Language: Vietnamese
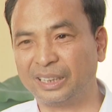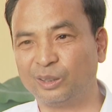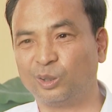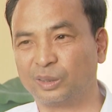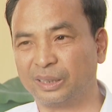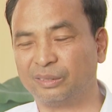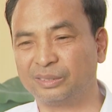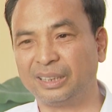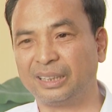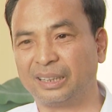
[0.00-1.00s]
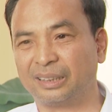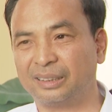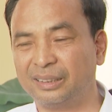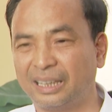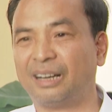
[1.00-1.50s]
Tây Hồ thì cũng rất là
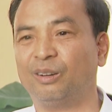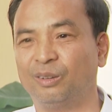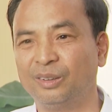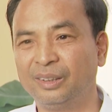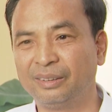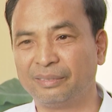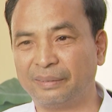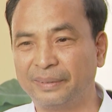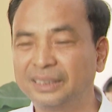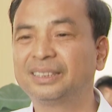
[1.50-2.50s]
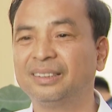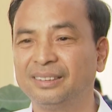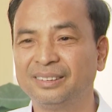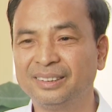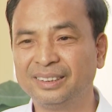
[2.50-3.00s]
tự hào và vinh
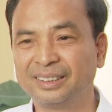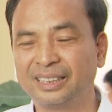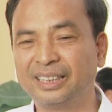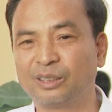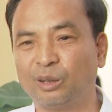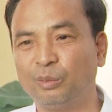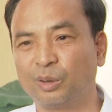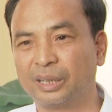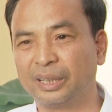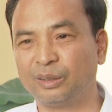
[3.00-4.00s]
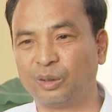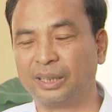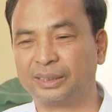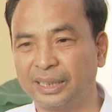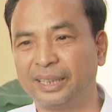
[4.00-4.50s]
dự khi có một cái
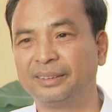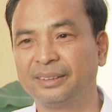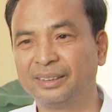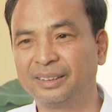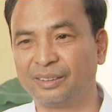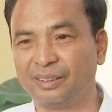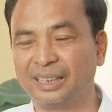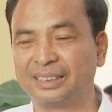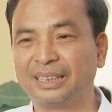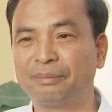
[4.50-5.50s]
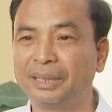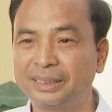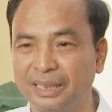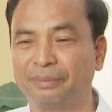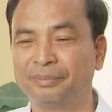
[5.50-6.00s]
loài sen gọi là sen
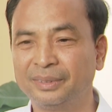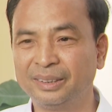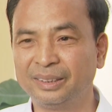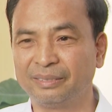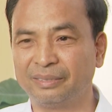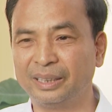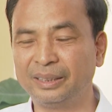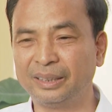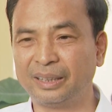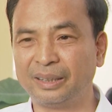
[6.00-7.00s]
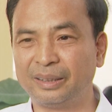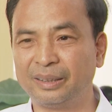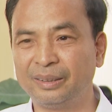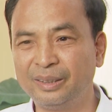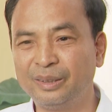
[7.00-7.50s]
Bách Diệp với
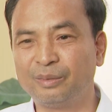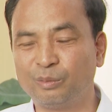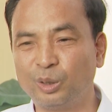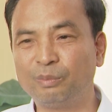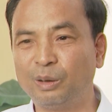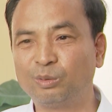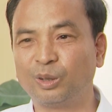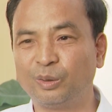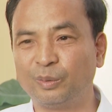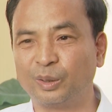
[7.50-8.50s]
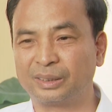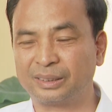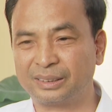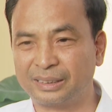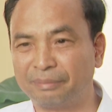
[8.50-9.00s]
mỗi bông có
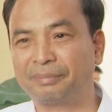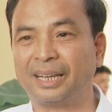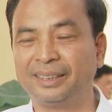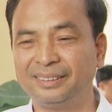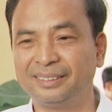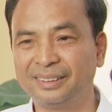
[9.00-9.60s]
100 cánh,